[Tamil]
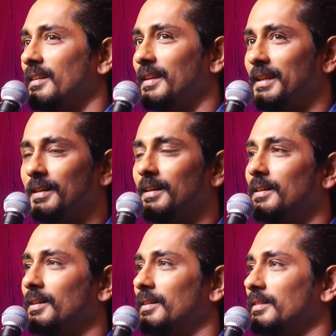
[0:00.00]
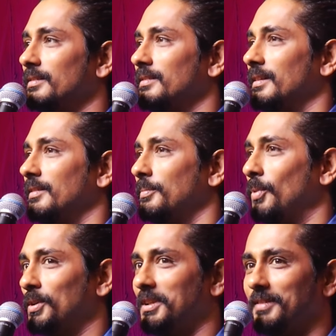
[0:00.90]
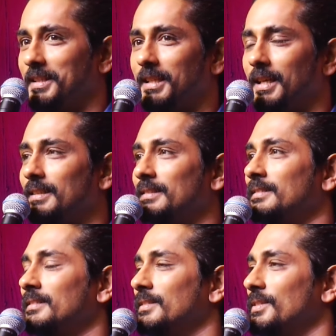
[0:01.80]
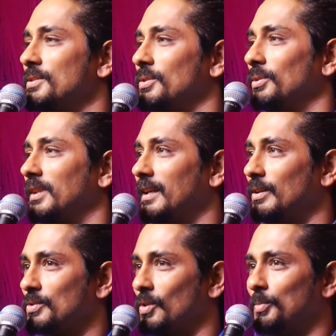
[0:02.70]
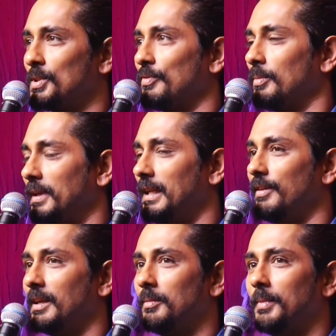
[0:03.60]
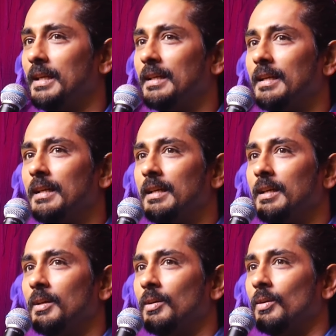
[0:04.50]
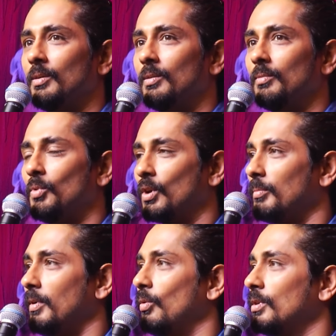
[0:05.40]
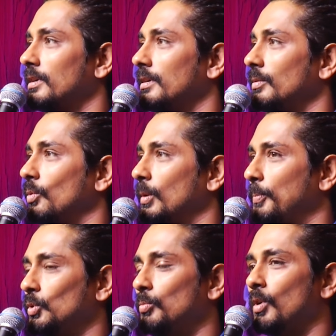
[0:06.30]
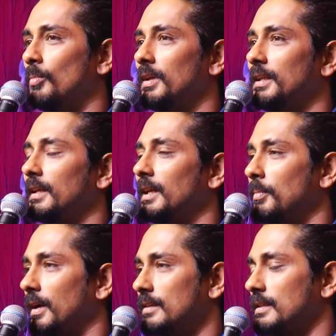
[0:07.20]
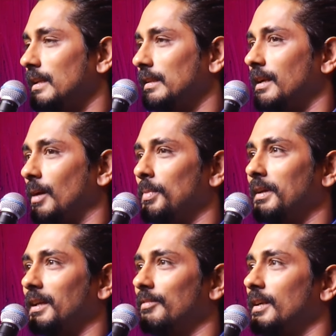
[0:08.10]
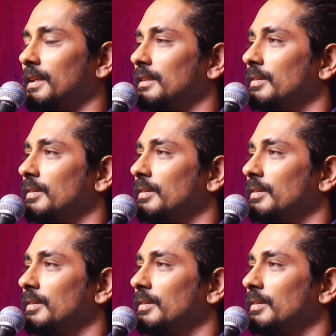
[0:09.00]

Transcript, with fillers: நீங்கள் போட்ட வெதை தான் ஸோ தேங்க்யூ ஸோ மச் ஃபார் பிலீவிங் இன் மீ முக்கியமாக ஒரு ஒரு புதுமுகமாக நீங்கள் என் மேலே செலுத்தின நம்பிக்கையை விட